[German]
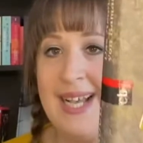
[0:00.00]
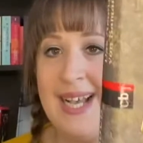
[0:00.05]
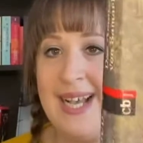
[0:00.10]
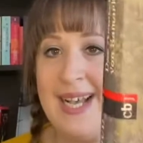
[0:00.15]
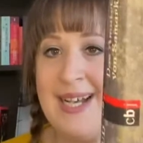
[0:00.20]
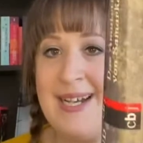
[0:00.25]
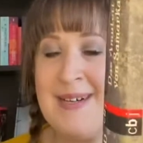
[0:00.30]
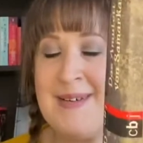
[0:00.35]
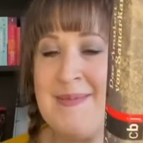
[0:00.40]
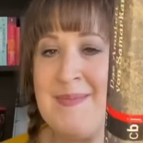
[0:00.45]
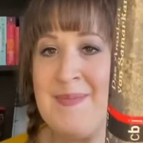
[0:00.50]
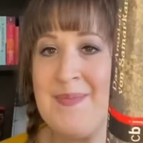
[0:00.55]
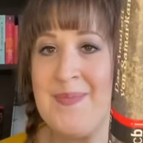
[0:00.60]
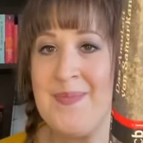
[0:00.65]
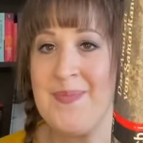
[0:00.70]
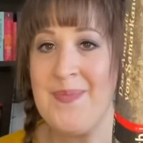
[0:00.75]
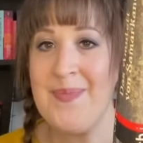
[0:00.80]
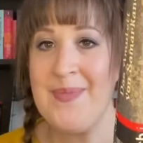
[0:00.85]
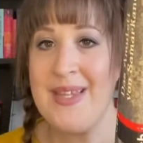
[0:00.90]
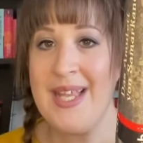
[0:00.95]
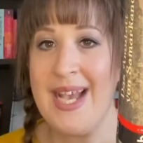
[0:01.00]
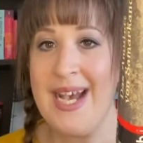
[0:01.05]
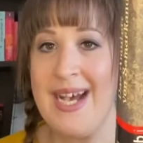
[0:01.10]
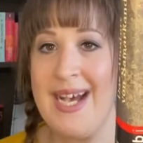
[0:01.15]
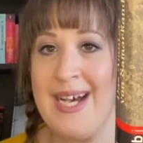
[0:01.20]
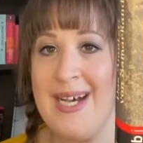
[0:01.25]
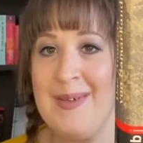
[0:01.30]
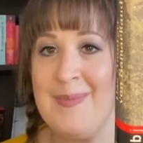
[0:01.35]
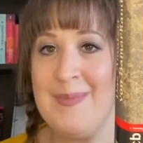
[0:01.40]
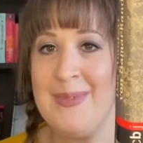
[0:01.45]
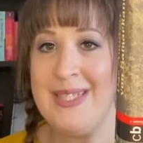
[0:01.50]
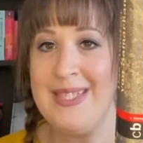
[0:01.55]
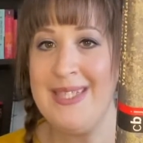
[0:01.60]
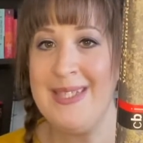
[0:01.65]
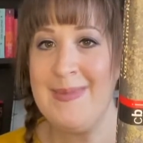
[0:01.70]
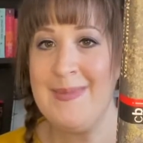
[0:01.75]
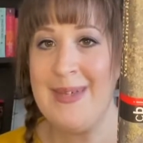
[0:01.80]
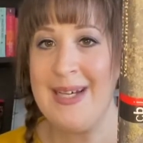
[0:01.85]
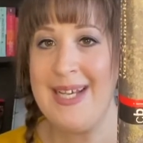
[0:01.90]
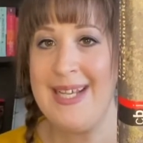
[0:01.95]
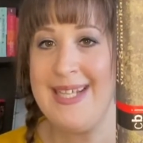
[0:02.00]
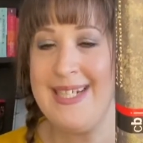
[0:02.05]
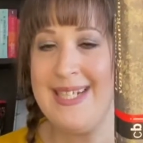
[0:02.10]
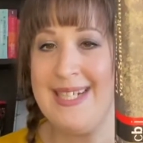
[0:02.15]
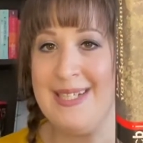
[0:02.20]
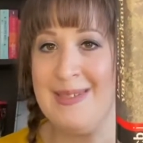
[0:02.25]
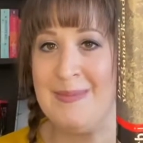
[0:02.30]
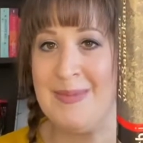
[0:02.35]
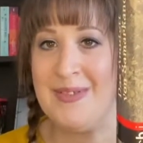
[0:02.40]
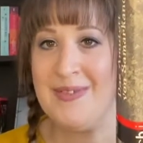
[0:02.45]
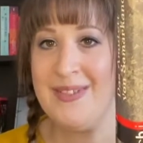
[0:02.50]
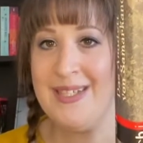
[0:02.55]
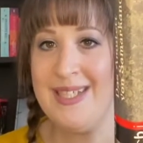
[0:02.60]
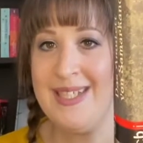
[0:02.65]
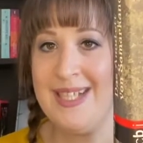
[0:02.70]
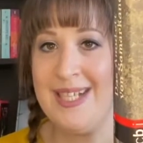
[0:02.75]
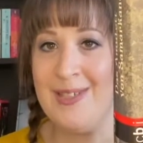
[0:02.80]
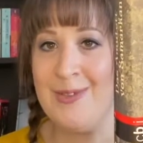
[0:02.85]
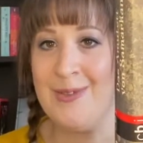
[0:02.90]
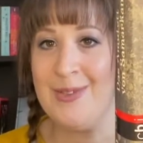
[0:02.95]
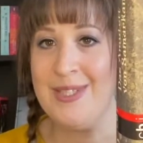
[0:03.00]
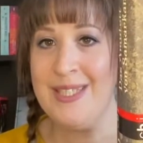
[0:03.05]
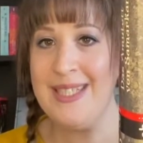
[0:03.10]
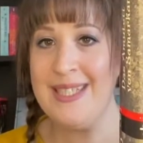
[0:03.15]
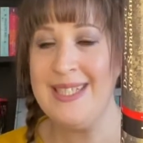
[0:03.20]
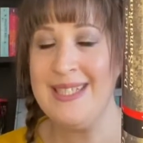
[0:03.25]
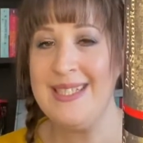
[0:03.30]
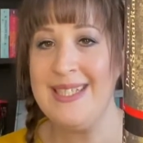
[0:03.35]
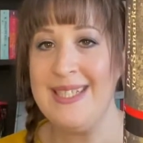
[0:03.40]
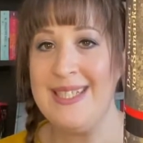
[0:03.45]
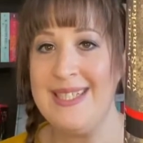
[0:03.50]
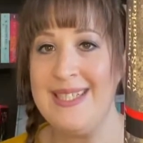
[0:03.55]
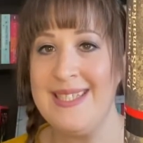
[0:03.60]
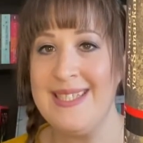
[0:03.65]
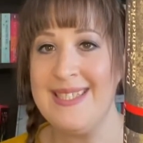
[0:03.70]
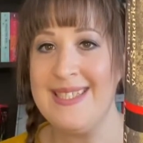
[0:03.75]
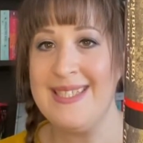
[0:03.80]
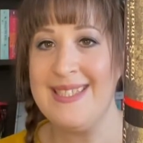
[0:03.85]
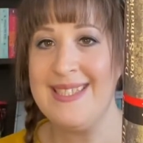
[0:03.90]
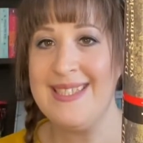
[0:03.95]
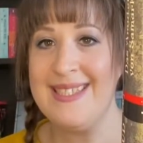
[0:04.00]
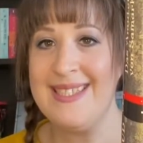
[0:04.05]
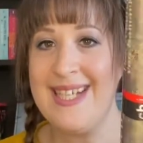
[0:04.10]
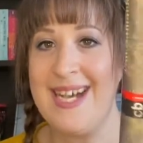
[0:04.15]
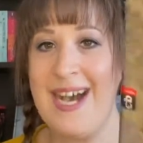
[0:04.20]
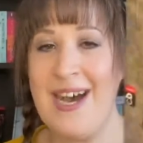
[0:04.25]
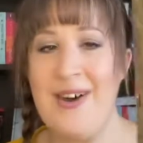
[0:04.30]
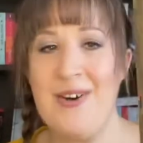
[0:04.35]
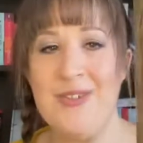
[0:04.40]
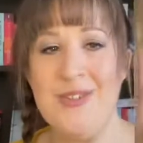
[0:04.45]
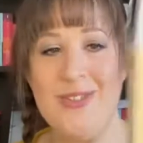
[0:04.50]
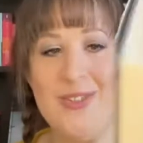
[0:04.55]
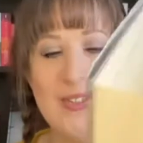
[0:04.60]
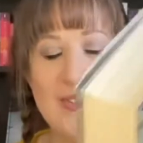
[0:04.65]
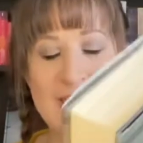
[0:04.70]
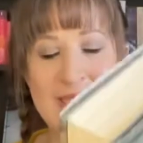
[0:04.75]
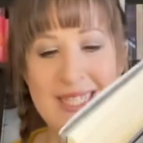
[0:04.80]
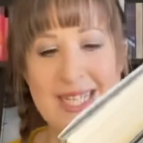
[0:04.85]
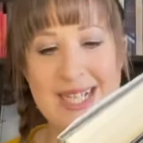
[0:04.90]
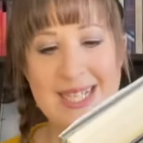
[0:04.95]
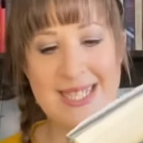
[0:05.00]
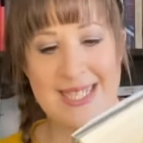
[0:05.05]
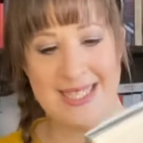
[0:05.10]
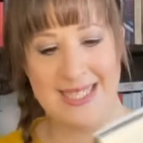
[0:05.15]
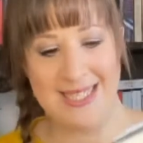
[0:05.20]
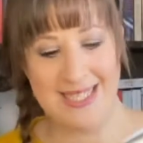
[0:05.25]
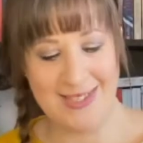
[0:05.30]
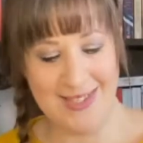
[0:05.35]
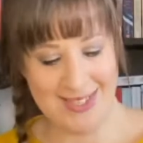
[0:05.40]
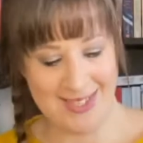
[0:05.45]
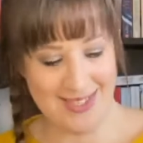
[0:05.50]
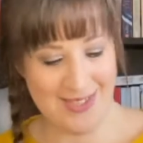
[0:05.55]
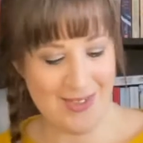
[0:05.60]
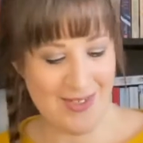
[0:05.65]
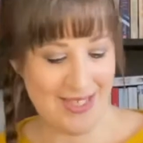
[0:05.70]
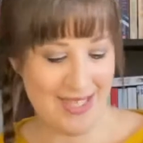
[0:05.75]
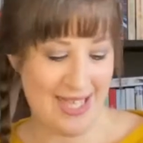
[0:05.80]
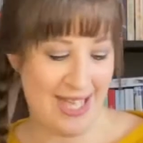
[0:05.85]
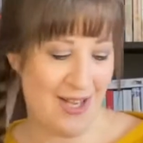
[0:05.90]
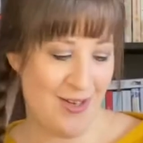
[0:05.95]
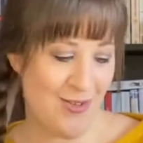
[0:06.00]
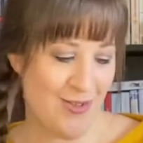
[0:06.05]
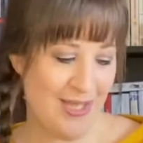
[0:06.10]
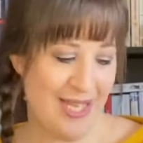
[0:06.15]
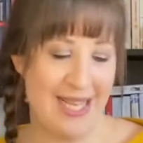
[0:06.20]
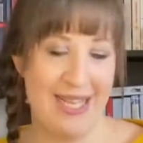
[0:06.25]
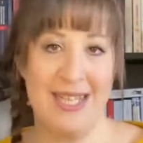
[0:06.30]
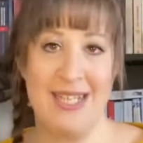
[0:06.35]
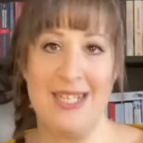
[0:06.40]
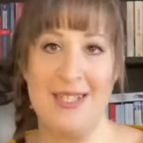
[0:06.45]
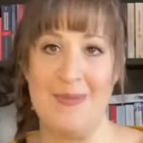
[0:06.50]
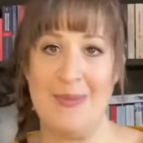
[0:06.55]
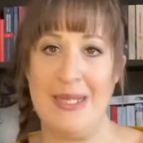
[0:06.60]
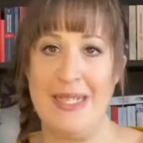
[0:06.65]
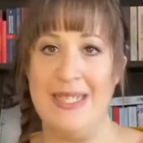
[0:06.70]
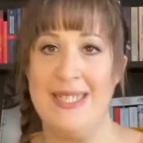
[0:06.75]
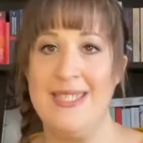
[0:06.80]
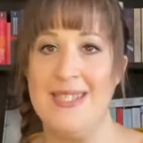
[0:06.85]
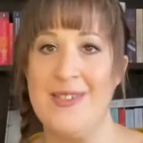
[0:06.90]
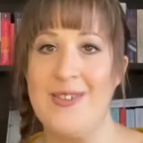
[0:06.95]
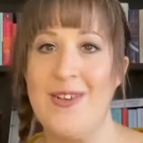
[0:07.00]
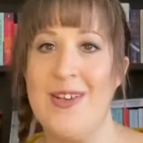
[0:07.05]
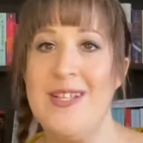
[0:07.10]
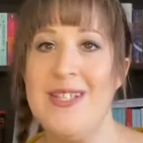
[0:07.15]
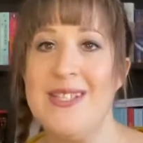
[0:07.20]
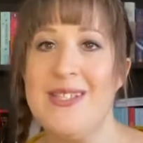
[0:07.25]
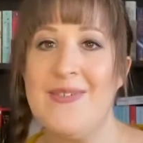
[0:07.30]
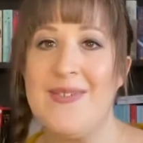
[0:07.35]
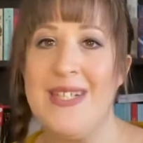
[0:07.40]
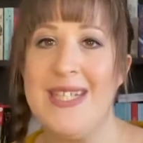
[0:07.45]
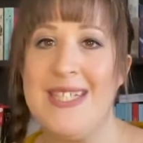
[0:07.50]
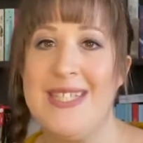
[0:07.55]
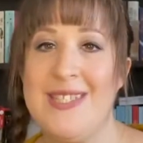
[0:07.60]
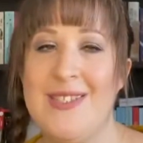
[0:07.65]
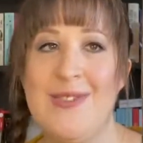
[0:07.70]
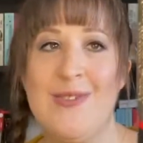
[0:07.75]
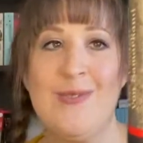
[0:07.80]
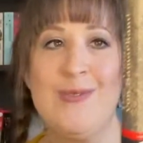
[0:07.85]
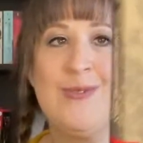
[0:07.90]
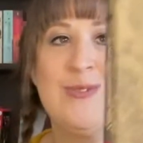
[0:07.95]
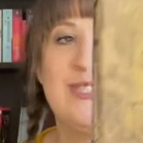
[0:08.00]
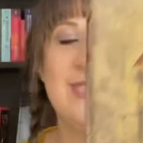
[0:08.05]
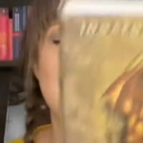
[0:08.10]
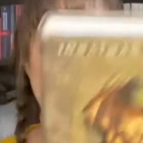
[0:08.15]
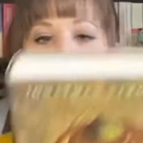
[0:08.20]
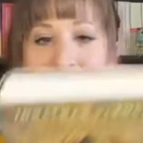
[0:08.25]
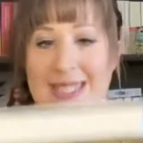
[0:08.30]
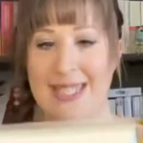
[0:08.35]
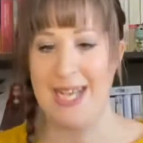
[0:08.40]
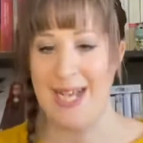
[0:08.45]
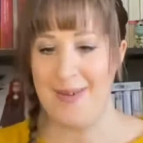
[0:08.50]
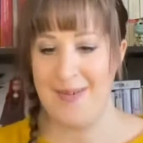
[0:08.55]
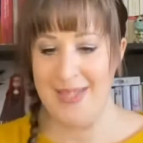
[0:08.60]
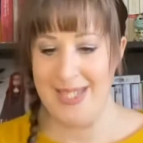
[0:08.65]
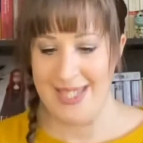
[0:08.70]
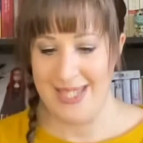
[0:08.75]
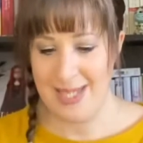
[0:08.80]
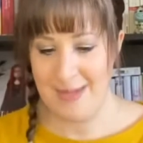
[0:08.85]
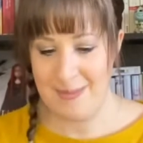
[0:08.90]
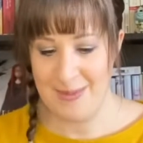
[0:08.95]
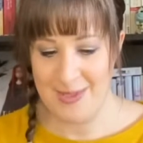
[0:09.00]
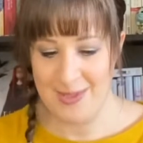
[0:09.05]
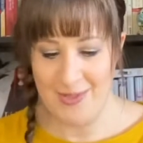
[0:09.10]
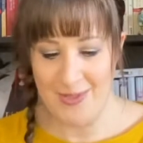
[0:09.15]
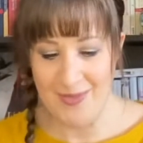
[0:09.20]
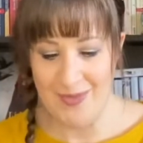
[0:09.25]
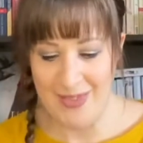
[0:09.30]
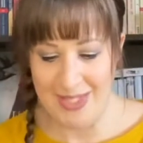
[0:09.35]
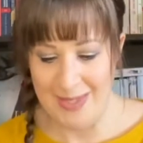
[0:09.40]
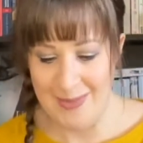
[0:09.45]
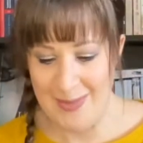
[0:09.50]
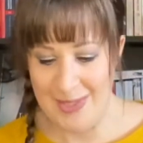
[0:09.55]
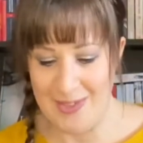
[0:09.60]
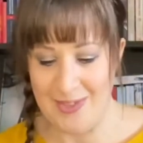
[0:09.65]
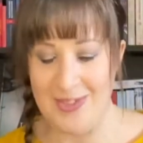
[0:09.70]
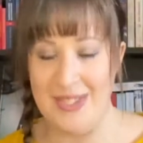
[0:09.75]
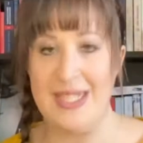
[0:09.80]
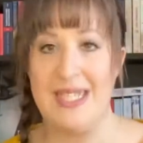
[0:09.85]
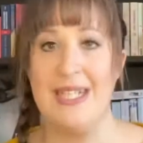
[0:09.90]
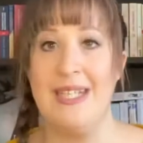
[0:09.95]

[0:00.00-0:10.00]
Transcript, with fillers: ähm, da haben mir die beiden Glimmerfeen, Hallöchen, äh, auch schon gesagt, dass ich das doch auch endlich mal lesen könnte, weil das so gut ist. Aber ich habe es irgendwie immer noch nicht